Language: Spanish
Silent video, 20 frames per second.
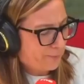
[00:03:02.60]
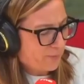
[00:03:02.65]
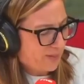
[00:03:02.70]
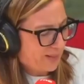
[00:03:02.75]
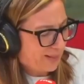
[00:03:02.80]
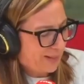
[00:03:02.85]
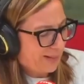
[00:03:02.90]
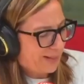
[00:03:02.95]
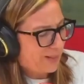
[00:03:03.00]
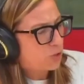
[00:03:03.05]

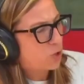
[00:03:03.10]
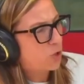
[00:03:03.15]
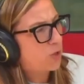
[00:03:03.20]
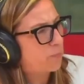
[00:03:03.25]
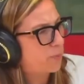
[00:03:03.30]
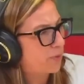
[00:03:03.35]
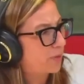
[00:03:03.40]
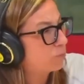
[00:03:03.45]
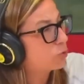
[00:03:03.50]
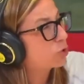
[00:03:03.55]
en el caso de
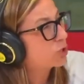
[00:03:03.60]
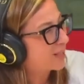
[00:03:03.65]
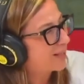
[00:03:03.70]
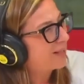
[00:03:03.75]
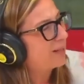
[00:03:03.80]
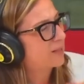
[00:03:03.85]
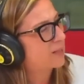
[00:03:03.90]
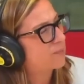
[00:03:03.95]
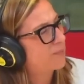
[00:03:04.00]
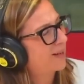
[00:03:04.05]
Podemos, ¿qué
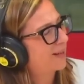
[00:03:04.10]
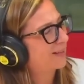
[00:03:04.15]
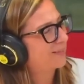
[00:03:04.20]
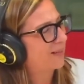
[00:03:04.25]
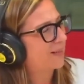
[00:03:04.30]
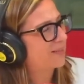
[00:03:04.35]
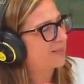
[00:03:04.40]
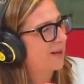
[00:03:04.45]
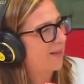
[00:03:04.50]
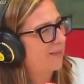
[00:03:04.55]
les van a
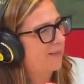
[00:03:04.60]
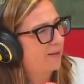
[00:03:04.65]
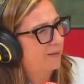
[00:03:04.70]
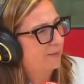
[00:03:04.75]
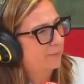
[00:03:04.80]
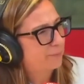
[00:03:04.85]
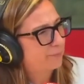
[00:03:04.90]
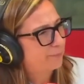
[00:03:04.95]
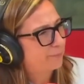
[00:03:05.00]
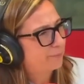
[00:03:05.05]
trasladar?
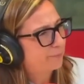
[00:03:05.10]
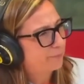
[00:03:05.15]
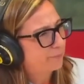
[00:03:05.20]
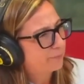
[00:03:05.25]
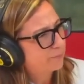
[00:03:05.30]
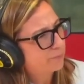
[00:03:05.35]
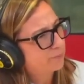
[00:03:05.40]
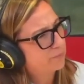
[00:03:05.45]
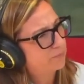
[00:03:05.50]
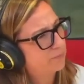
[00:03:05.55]

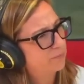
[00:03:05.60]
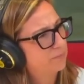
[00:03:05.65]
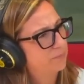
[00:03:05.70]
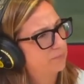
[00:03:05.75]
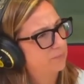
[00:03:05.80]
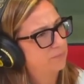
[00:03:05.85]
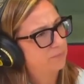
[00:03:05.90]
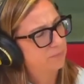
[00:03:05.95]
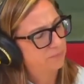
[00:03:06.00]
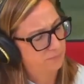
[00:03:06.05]
les
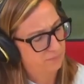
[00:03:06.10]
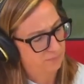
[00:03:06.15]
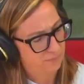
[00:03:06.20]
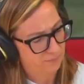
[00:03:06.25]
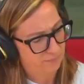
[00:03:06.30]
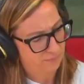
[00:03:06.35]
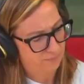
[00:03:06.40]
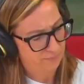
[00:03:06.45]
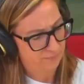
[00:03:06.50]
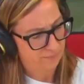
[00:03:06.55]
vamos a
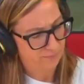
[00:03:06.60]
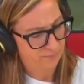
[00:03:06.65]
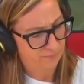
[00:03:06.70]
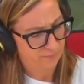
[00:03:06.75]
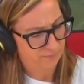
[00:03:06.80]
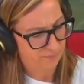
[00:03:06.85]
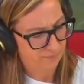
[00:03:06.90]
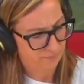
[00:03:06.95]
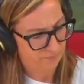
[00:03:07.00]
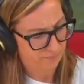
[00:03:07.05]
trasladar lo
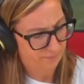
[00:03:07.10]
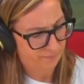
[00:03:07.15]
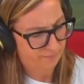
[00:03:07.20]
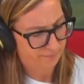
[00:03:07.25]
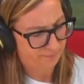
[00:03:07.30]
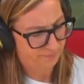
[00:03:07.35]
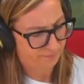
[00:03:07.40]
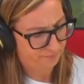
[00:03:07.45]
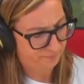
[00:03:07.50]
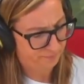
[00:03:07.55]
que
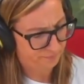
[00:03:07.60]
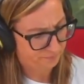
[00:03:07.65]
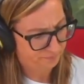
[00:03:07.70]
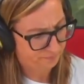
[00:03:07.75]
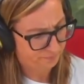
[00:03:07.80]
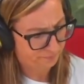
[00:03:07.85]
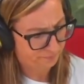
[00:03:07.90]
ya dijimos la